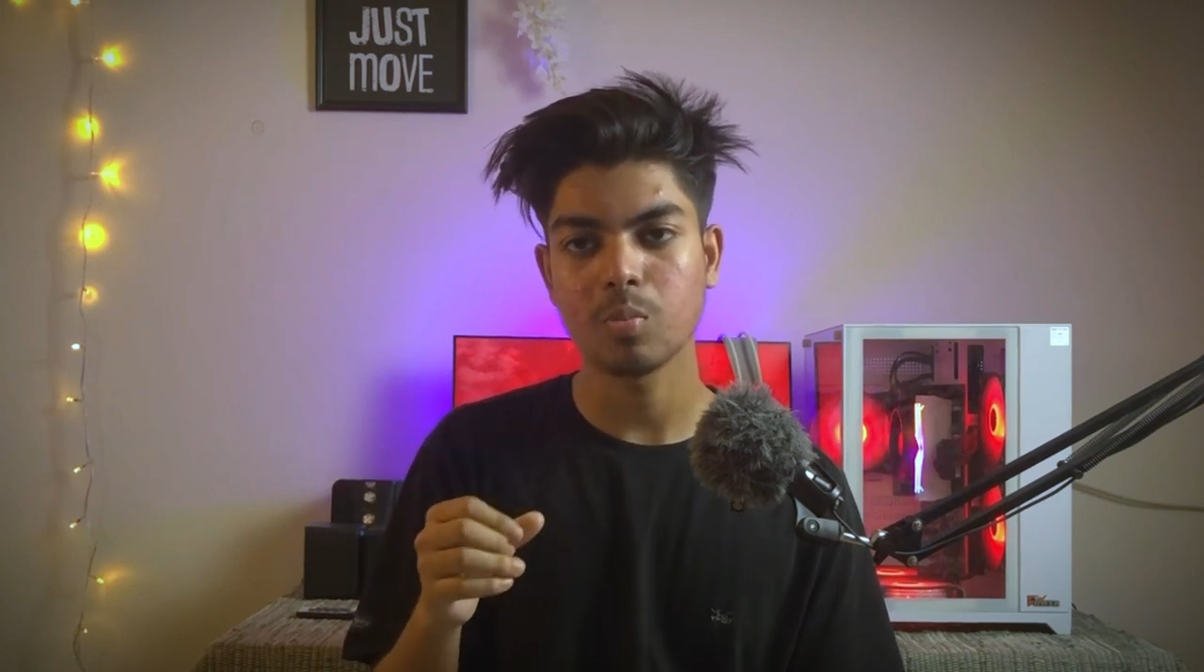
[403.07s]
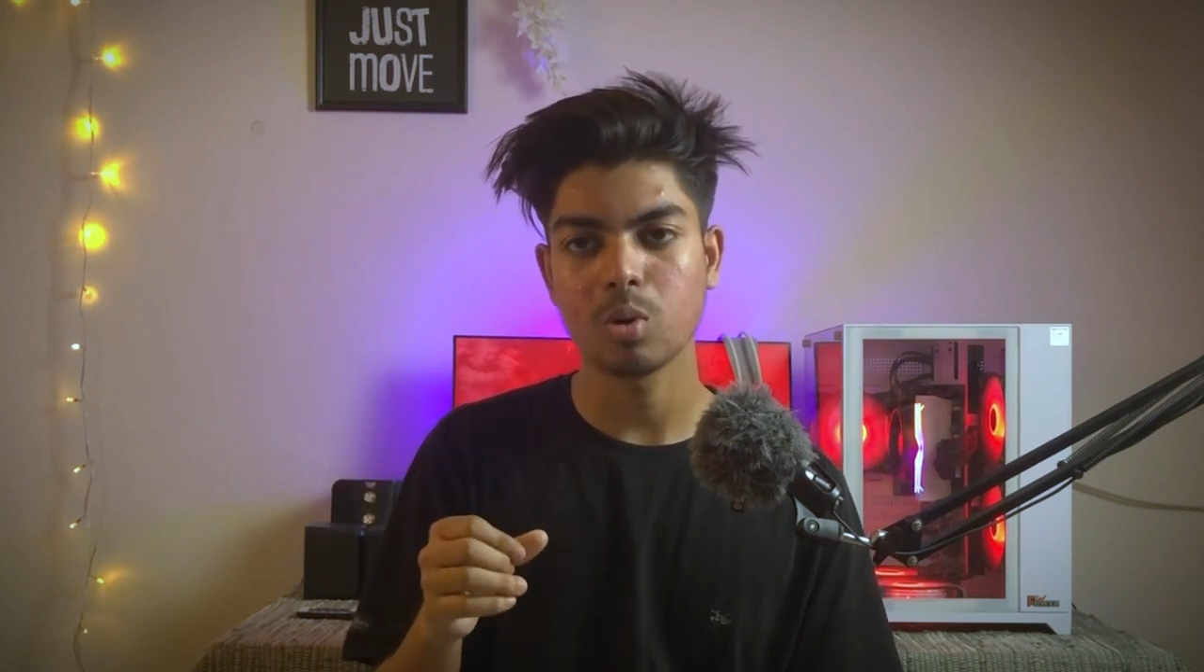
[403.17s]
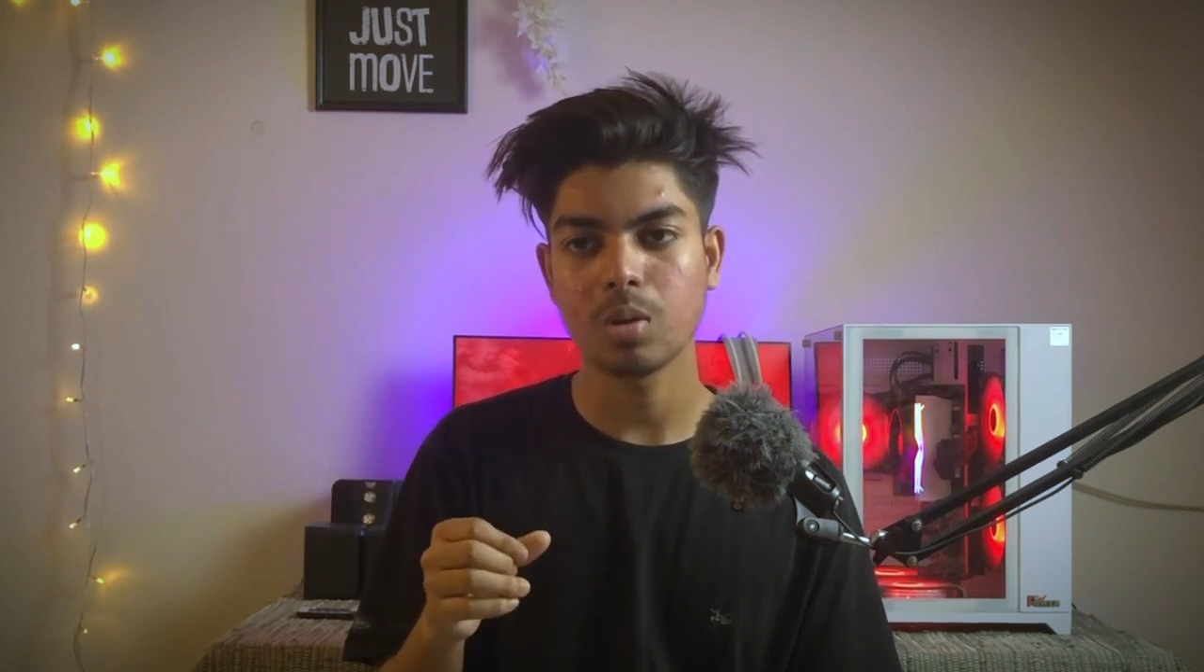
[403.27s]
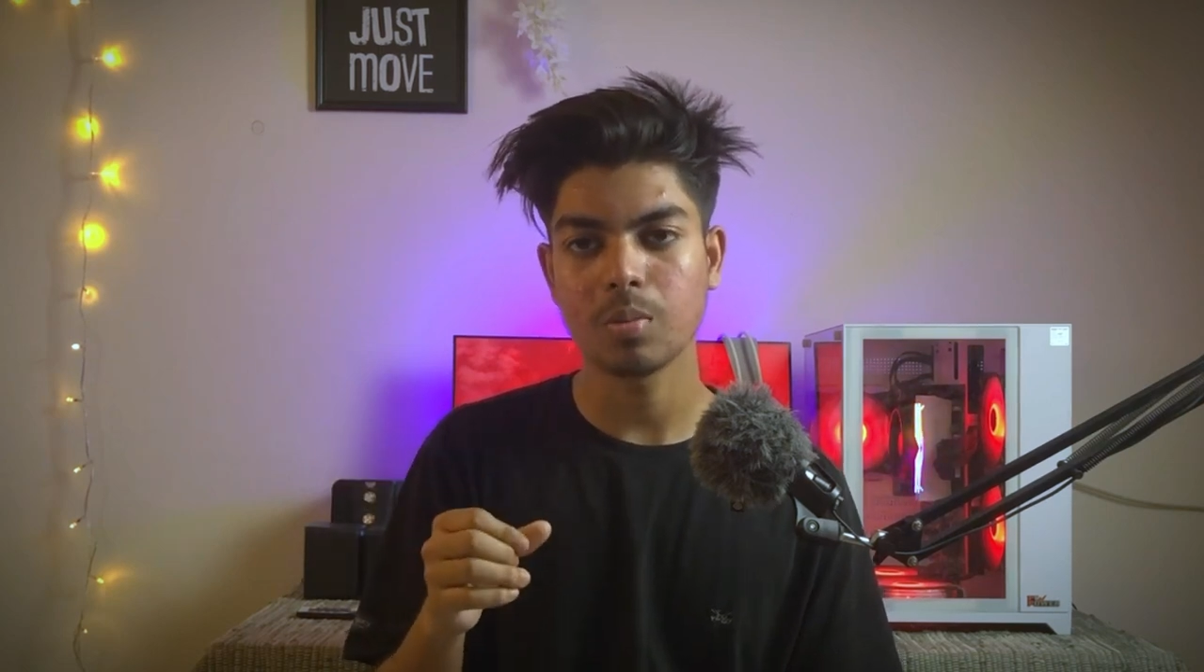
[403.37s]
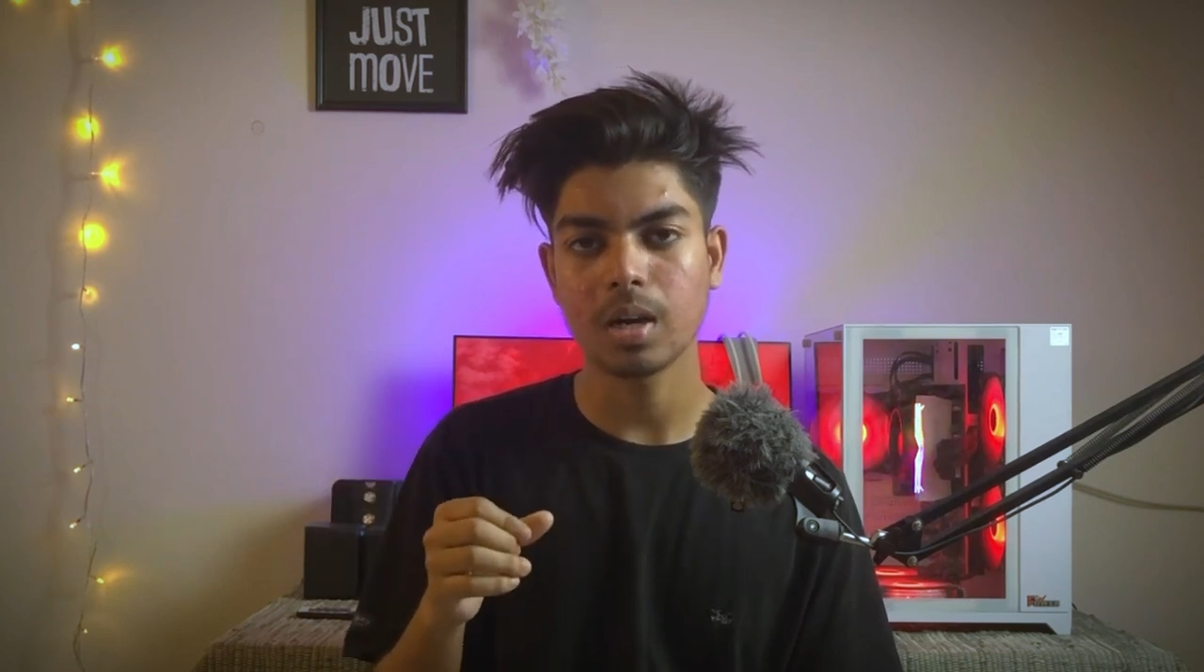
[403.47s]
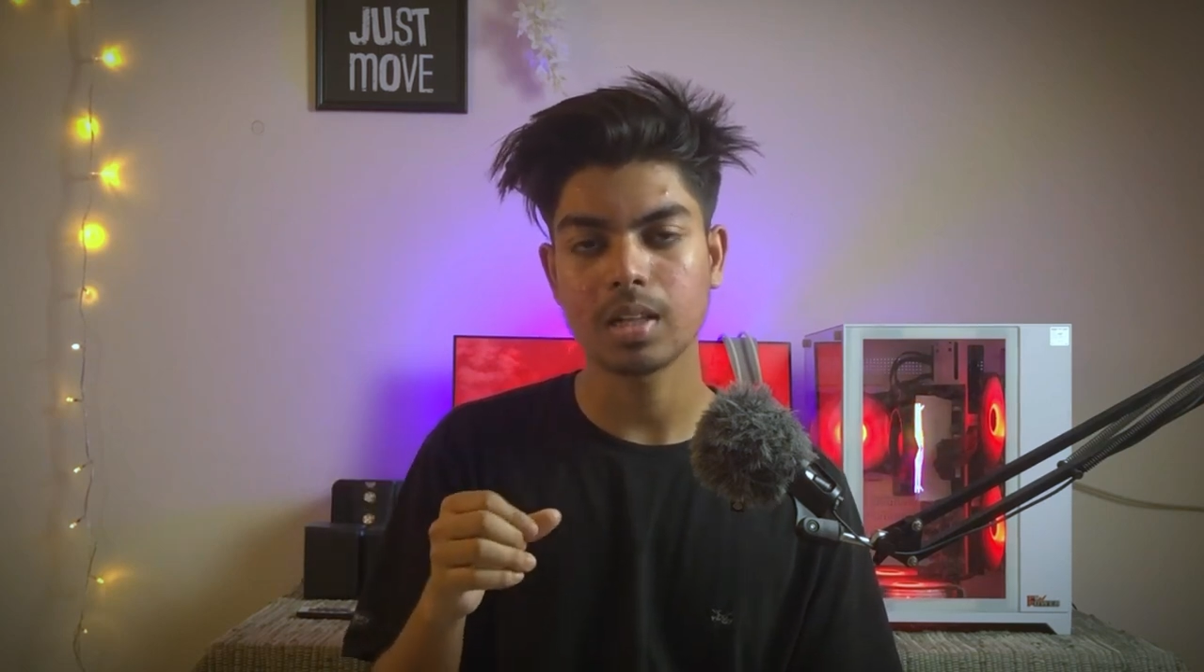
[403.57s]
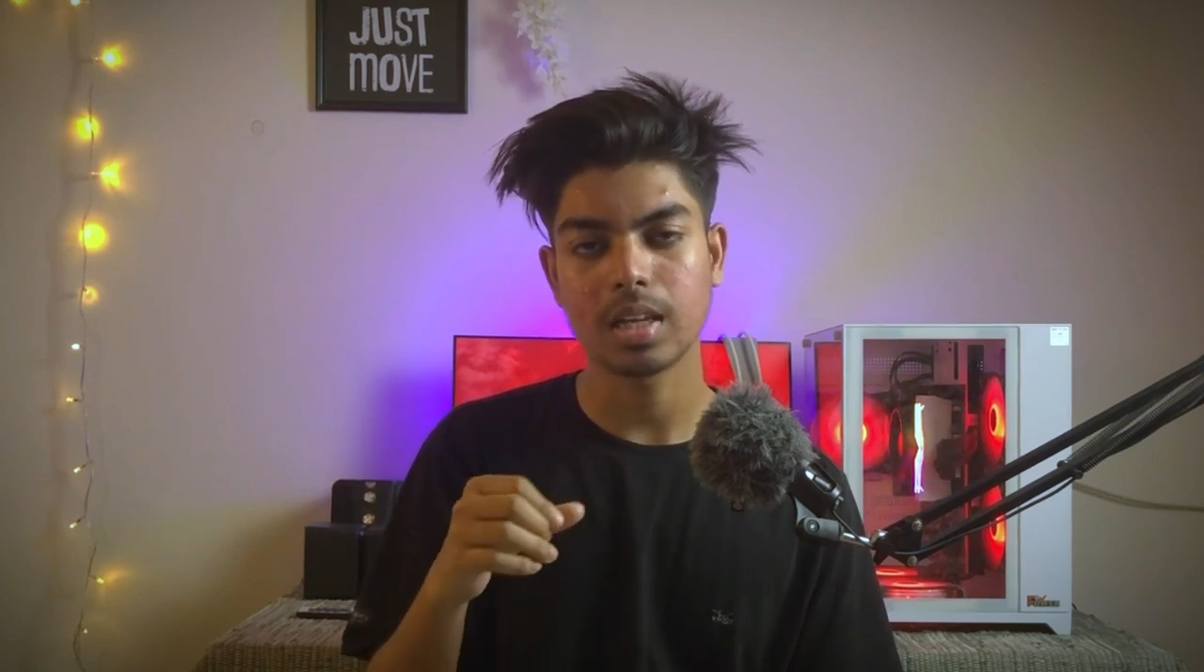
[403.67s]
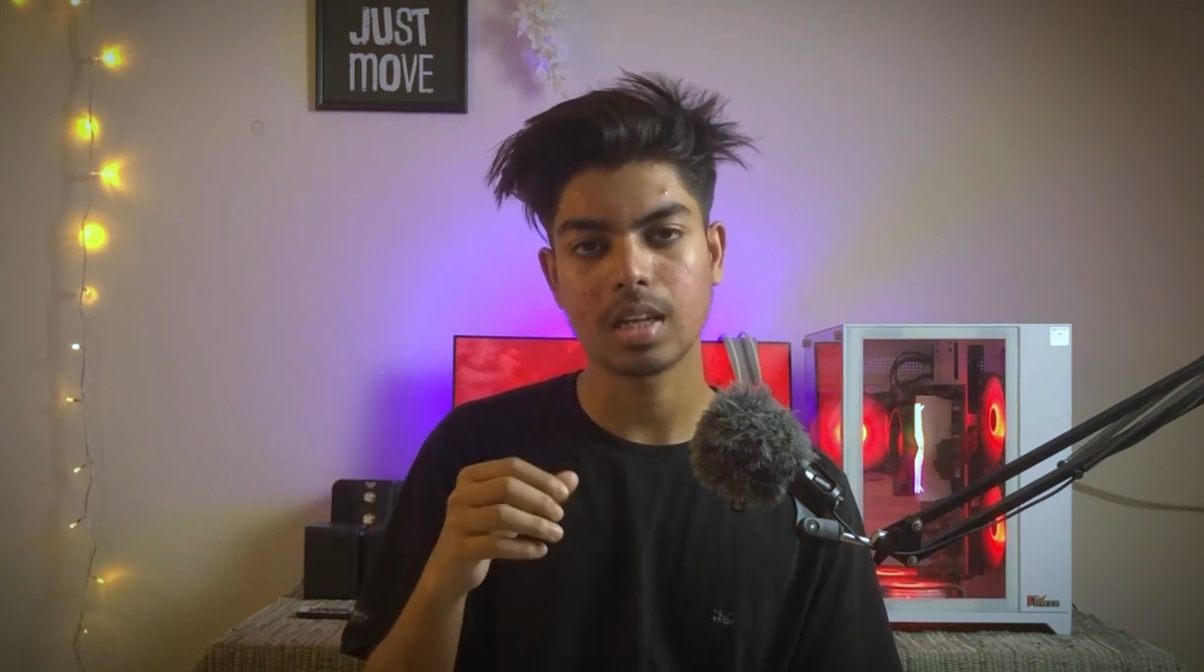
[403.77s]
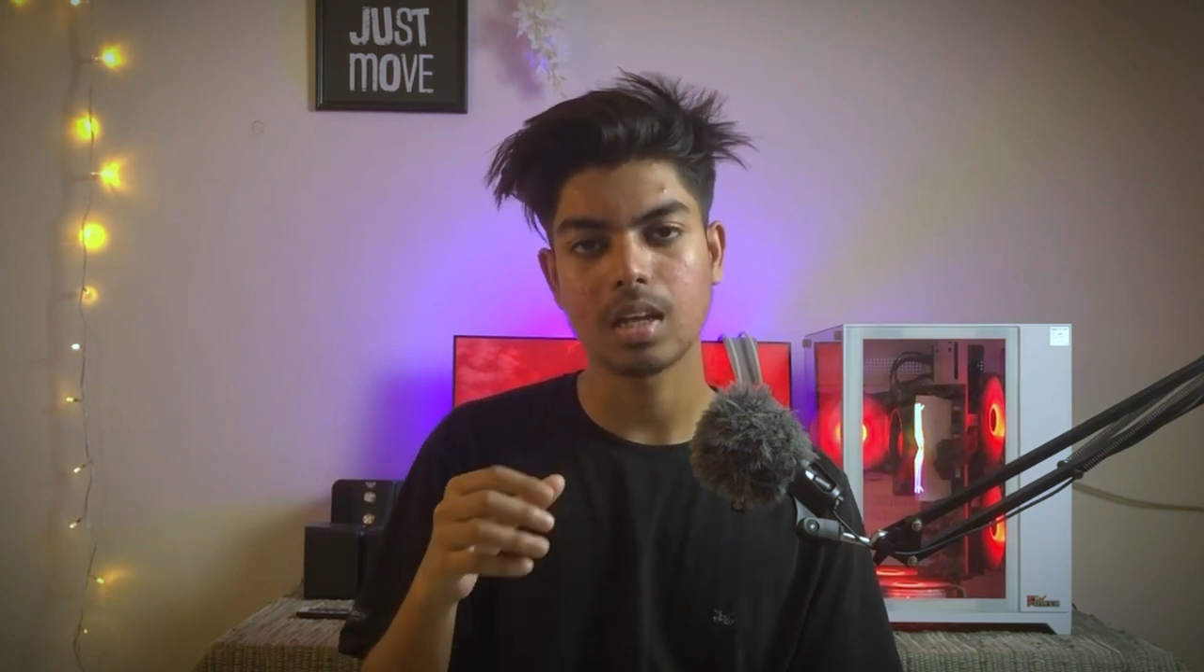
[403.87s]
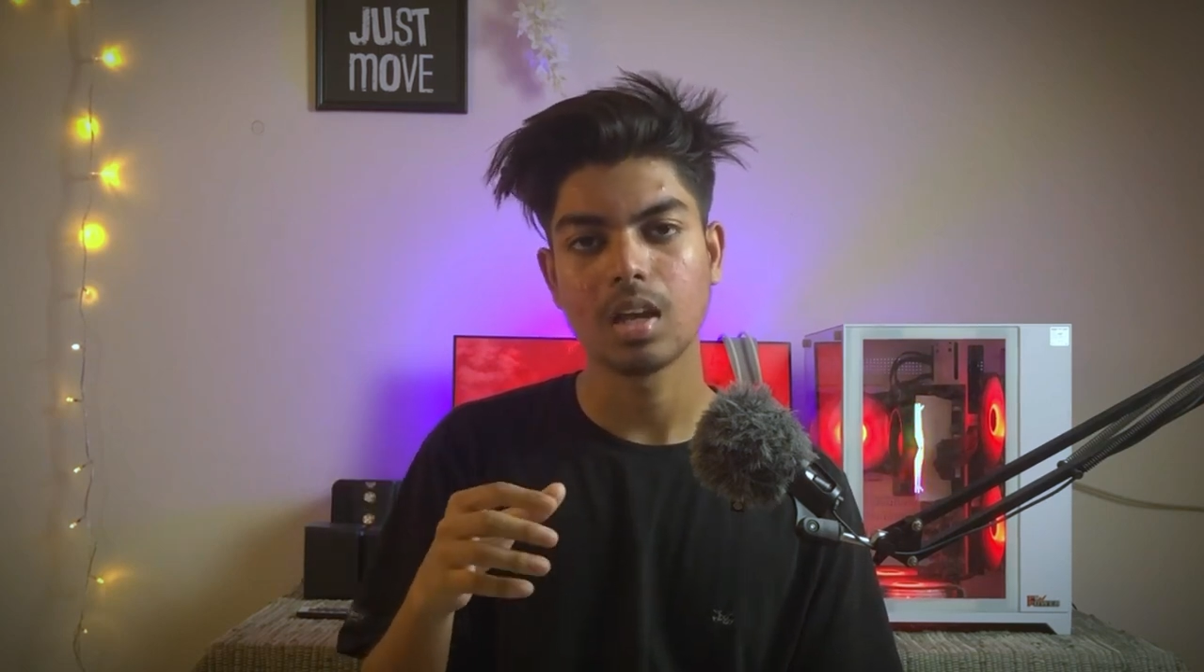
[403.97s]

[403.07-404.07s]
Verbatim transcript: পরিবার থেকে